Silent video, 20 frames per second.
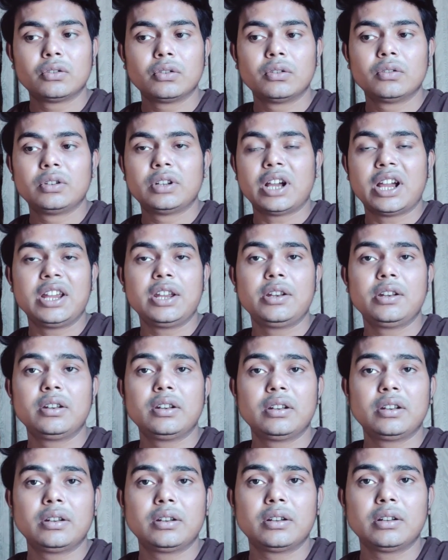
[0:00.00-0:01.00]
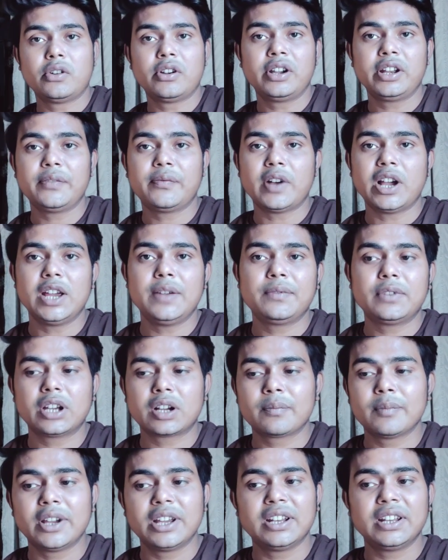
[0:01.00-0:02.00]
तो नाइन ट्वेंटी फाइव
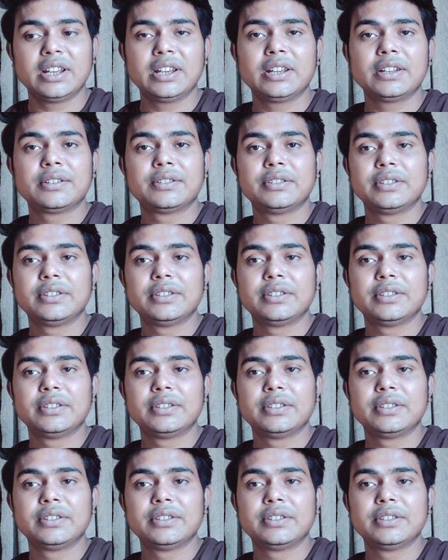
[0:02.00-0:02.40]
तक मैंने